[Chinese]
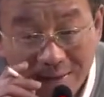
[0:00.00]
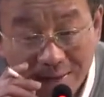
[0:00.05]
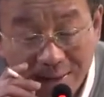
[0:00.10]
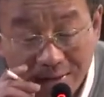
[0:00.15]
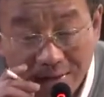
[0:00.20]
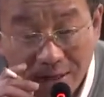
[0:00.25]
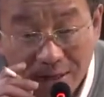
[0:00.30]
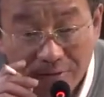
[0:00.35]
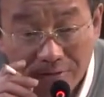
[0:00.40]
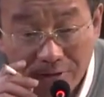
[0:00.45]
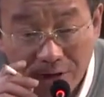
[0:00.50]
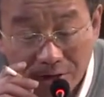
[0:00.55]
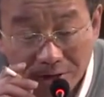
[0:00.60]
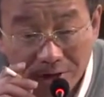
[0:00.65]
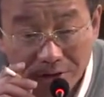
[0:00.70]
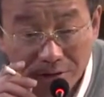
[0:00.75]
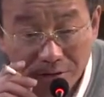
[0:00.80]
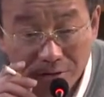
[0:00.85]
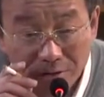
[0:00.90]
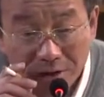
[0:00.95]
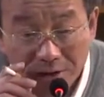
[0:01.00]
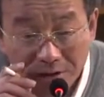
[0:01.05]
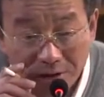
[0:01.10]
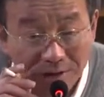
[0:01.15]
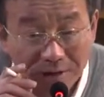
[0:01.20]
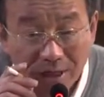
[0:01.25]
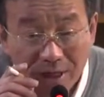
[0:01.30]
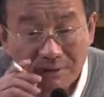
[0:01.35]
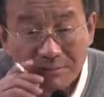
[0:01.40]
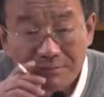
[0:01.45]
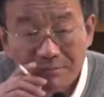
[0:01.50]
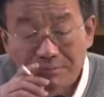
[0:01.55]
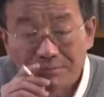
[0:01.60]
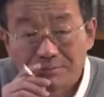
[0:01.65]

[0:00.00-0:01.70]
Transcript: 生产方式中的生产，